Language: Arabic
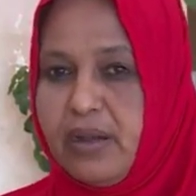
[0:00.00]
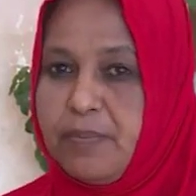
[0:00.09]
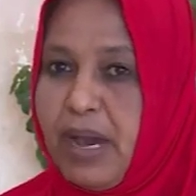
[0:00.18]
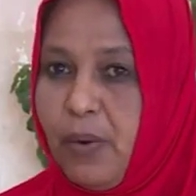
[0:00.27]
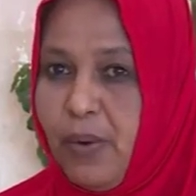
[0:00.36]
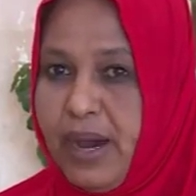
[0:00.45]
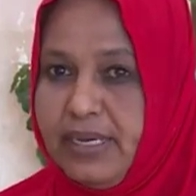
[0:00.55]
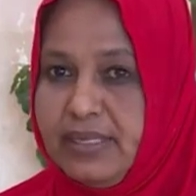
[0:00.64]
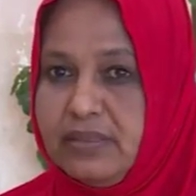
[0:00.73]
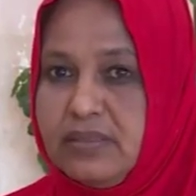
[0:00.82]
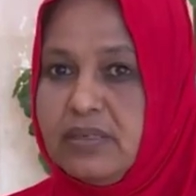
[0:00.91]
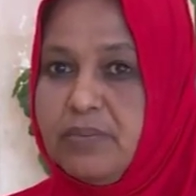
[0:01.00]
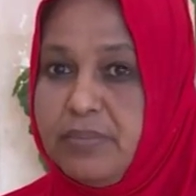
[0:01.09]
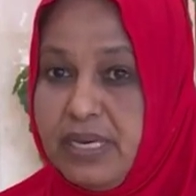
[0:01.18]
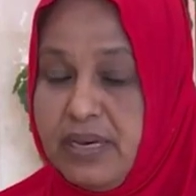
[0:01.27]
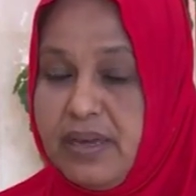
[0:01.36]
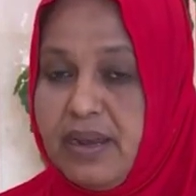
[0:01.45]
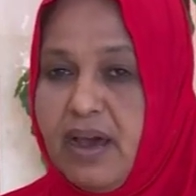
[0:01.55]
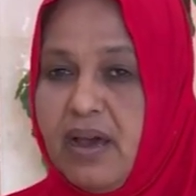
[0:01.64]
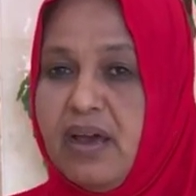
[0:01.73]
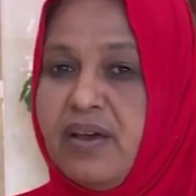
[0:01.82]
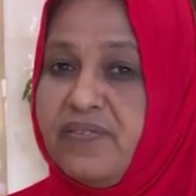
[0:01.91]
مع واحد بيقرا
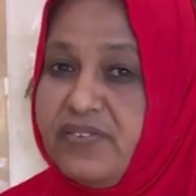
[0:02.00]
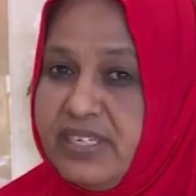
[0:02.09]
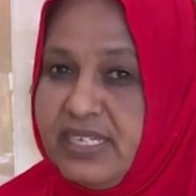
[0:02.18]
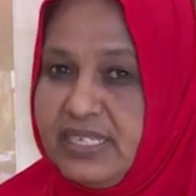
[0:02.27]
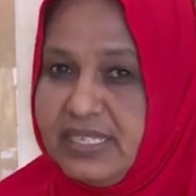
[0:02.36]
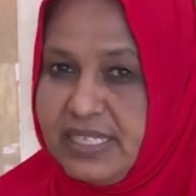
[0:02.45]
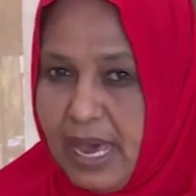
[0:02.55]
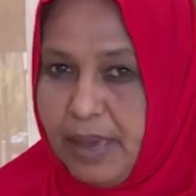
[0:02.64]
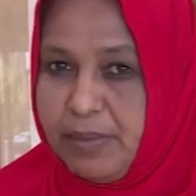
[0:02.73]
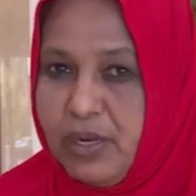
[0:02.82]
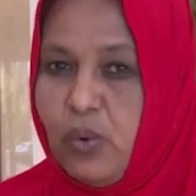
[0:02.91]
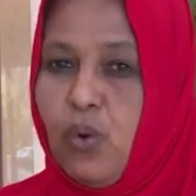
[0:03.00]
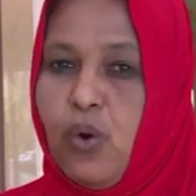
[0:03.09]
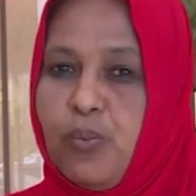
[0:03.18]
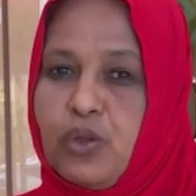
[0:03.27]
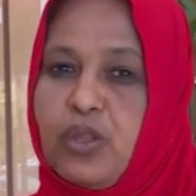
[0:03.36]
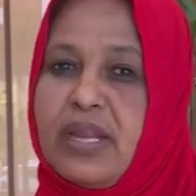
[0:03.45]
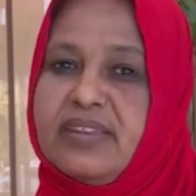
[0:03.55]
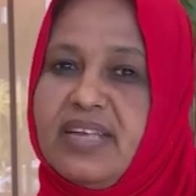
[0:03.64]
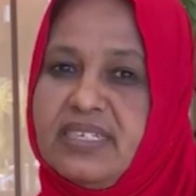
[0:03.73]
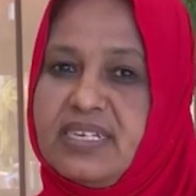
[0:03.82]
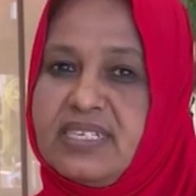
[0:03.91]
في تامن وعمره
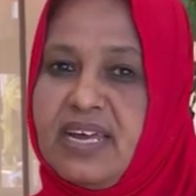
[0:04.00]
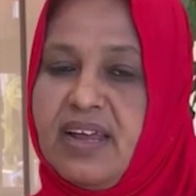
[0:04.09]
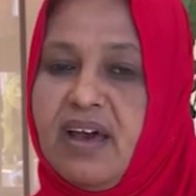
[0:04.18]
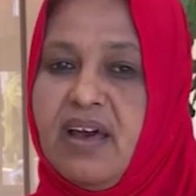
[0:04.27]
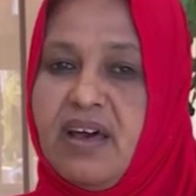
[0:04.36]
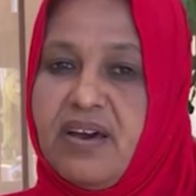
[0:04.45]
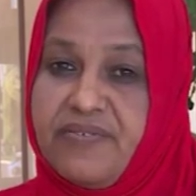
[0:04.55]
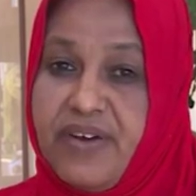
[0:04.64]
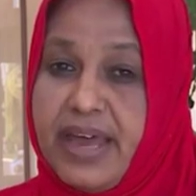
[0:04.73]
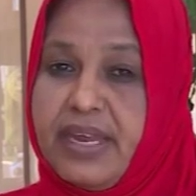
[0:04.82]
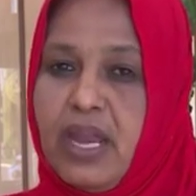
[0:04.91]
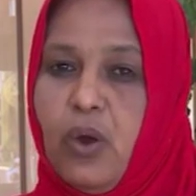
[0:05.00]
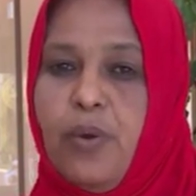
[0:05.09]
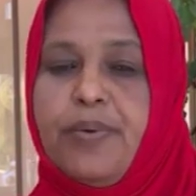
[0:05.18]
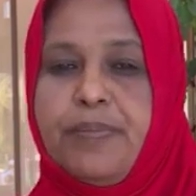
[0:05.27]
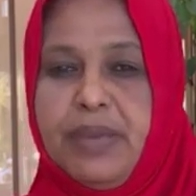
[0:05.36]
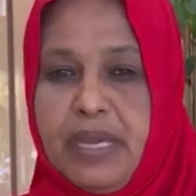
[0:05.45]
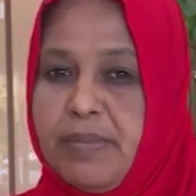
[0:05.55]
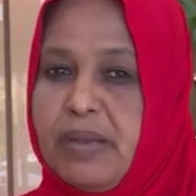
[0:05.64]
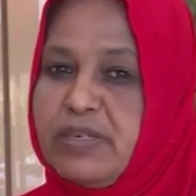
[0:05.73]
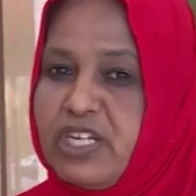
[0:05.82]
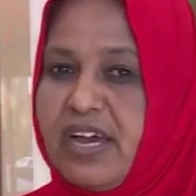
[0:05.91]
13 سنه فارق العمر بيعمل
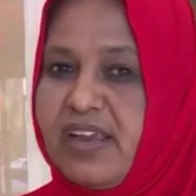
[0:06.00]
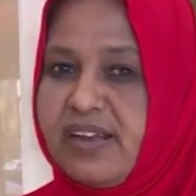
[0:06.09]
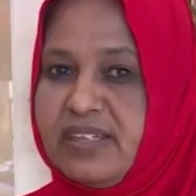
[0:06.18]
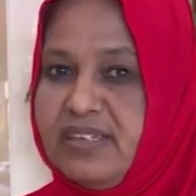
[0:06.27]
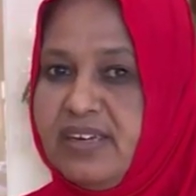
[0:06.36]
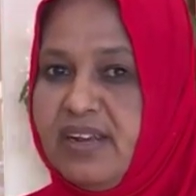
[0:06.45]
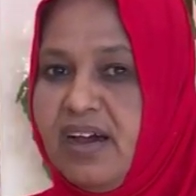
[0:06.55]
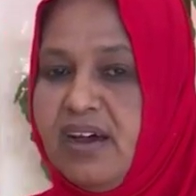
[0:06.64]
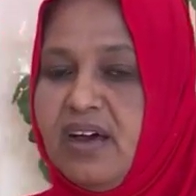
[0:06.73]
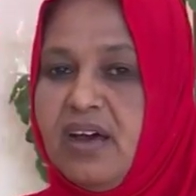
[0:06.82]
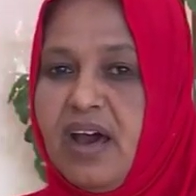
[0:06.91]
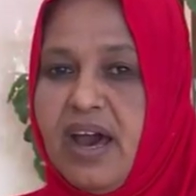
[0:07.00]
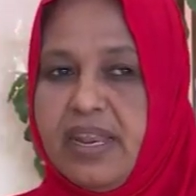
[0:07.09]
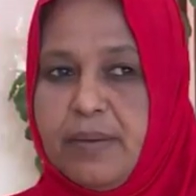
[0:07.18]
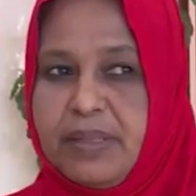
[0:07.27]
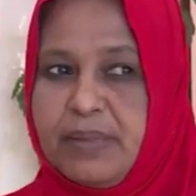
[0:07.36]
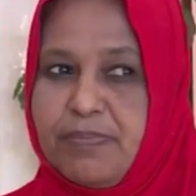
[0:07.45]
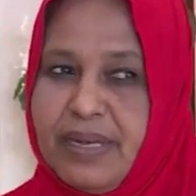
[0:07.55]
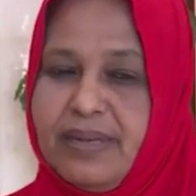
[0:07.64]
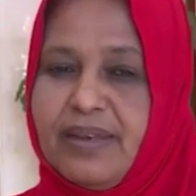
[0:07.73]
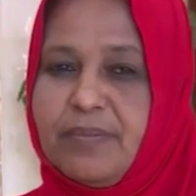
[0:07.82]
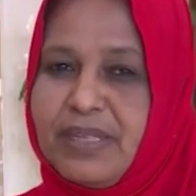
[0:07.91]
مشاكل كثيره انا
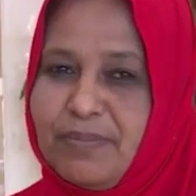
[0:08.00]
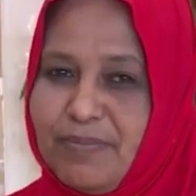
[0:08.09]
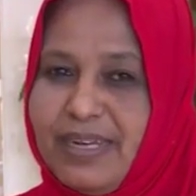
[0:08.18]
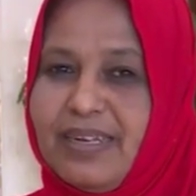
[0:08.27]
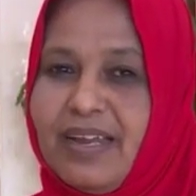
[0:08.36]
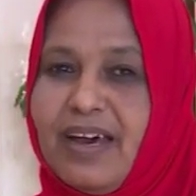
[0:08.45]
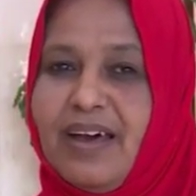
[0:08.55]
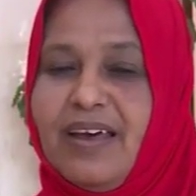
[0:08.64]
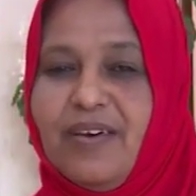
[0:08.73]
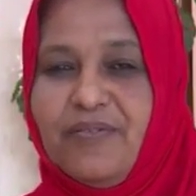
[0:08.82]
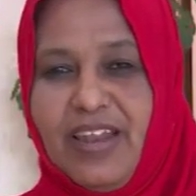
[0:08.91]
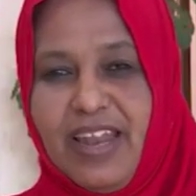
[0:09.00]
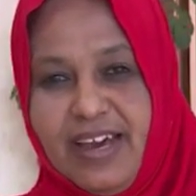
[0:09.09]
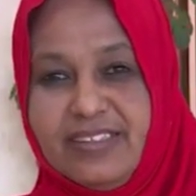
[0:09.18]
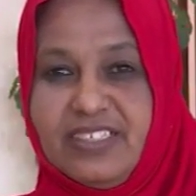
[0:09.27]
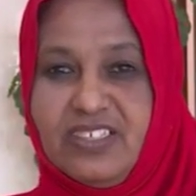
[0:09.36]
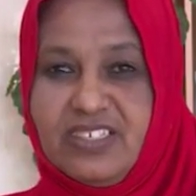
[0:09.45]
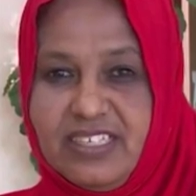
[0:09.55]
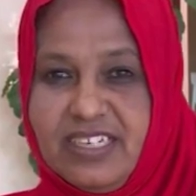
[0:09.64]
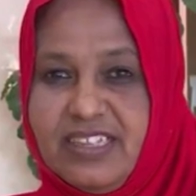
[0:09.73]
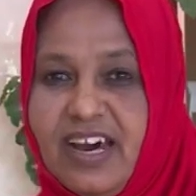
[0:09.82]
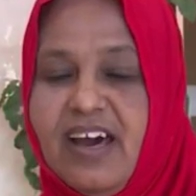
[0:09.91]
بتمنى بتمنى في العهد
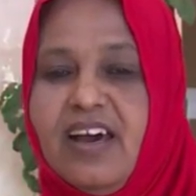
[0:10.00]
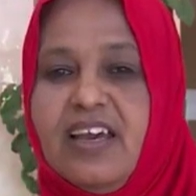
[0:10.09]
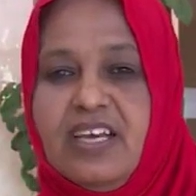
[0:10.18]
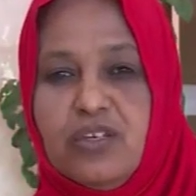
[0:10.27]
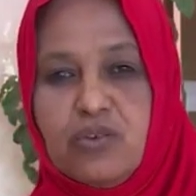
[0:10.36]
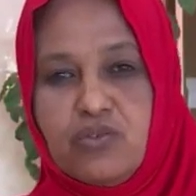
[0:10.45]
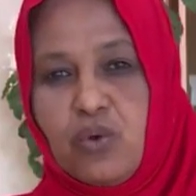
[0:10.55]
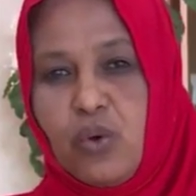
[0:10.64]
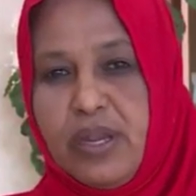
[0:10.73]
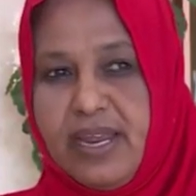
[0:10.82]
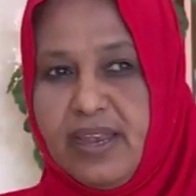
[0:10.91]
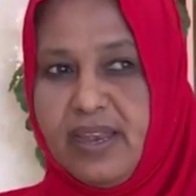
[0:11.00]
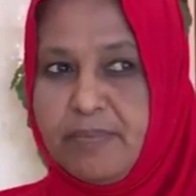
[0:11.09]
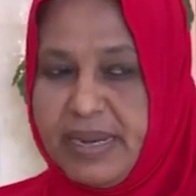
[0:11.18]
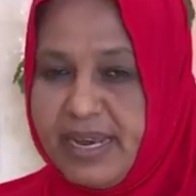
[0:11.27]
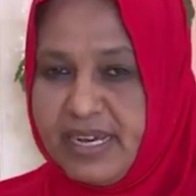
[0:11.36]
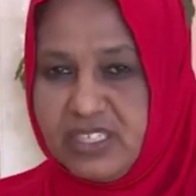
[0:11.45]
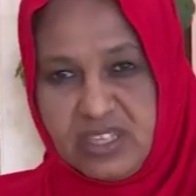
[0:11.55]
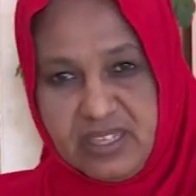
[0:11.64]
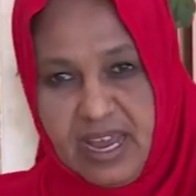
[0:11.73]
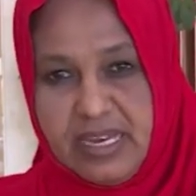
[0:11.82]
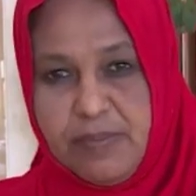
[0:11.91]
الجديد ده ينظروا للمنهج
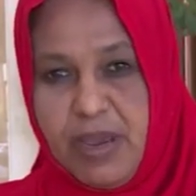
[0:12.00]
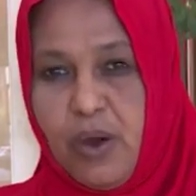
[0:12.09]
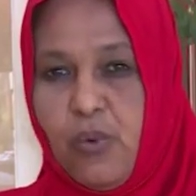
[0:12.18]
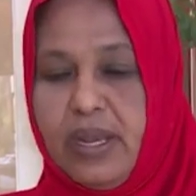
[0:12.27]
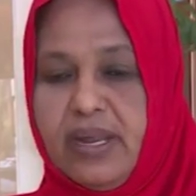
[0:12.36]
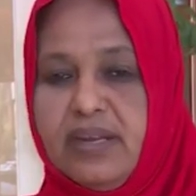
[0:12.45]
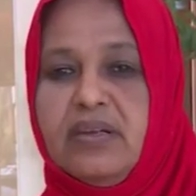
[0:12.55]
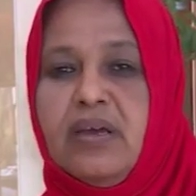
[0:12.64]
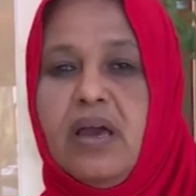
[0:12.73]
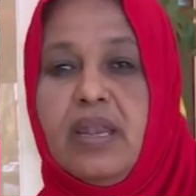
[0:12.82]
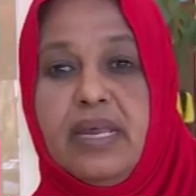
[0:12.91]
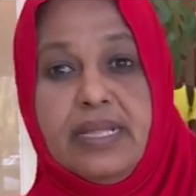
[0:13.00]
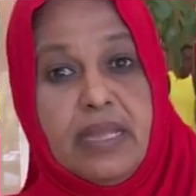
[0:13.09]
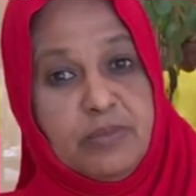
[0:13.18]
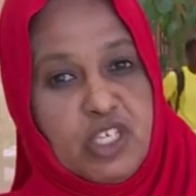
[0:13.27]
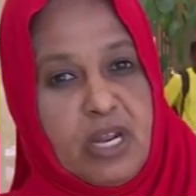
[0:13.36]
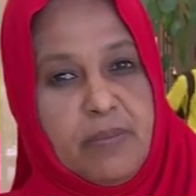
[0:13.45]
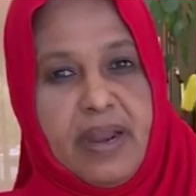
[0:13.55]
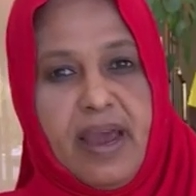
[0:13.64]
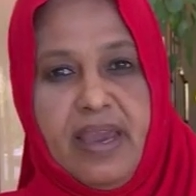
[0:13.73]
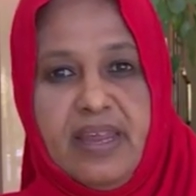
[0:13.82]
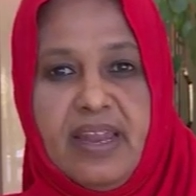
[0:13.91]
التعليمي اولا لدمج
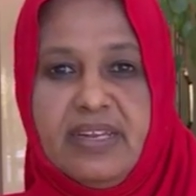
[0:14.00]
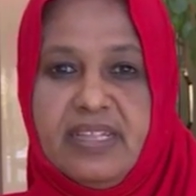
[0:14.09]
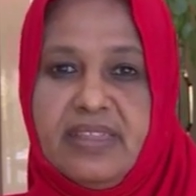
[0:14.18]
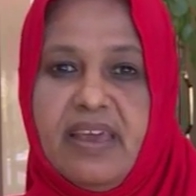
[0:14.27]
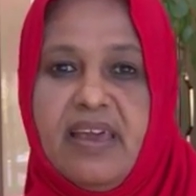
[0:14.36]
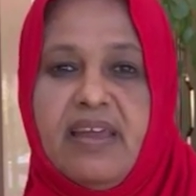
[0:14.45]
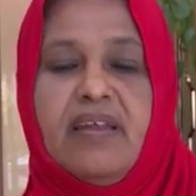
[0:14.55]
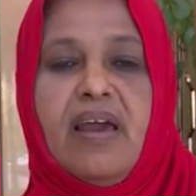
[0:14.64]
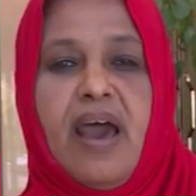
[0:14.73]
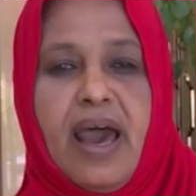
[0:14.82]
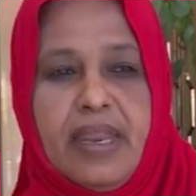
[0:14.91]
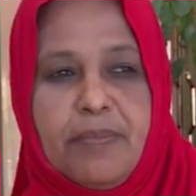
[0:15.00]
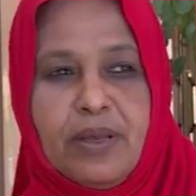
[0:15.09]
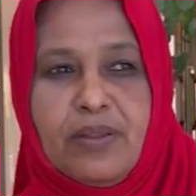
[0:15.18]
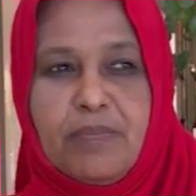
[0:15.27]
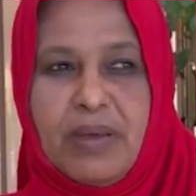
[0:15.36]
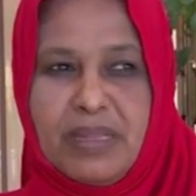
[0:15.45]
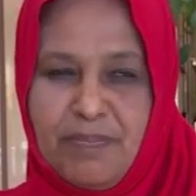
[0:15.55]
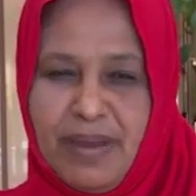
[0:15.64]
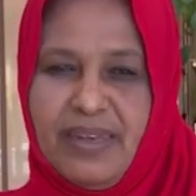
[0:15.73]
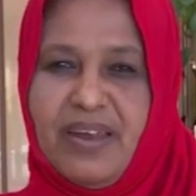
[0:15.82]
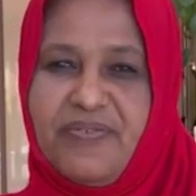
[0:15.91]
المراحل الاثنين انا
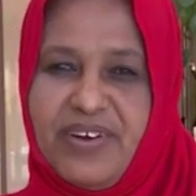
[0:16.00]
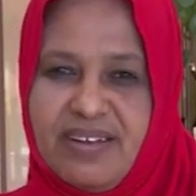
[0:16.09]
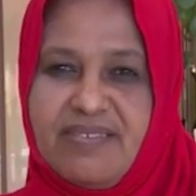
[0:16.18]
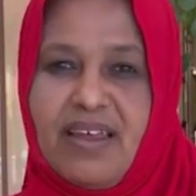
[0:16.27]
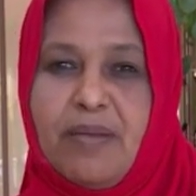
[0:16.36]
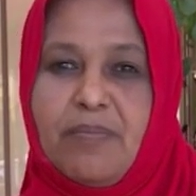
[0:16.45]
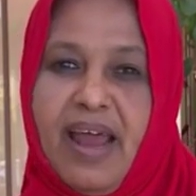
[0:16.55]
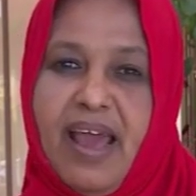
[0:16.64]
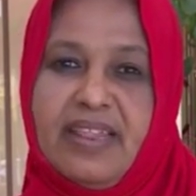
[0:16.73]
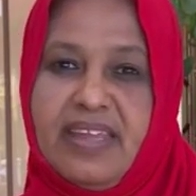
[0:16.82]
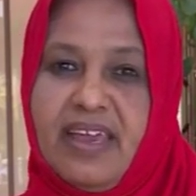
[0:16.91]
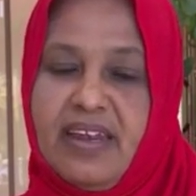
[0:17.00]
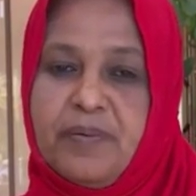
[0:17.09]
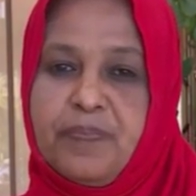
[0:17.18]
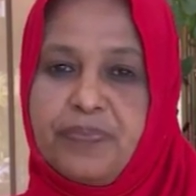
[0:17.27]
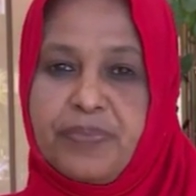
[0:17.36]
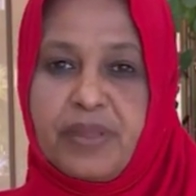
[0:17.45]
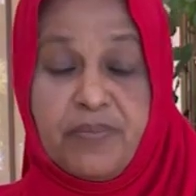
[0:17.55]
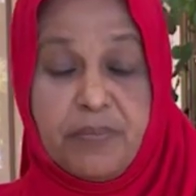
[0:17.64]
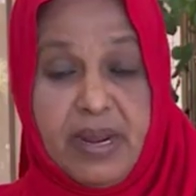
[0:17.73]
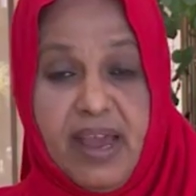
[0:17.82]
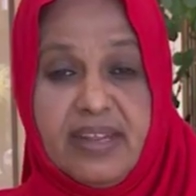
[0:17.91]
بتمنى فرز المرحلتين
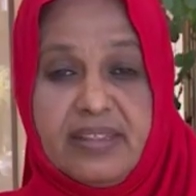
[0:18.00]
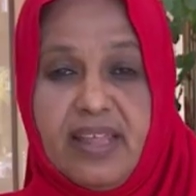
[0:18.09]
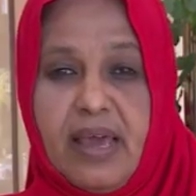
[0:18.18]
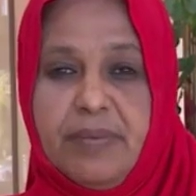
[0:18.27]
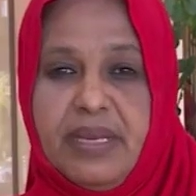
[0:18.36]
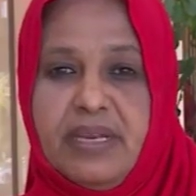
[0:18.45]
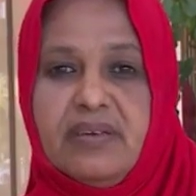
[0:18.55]
مرحله تامن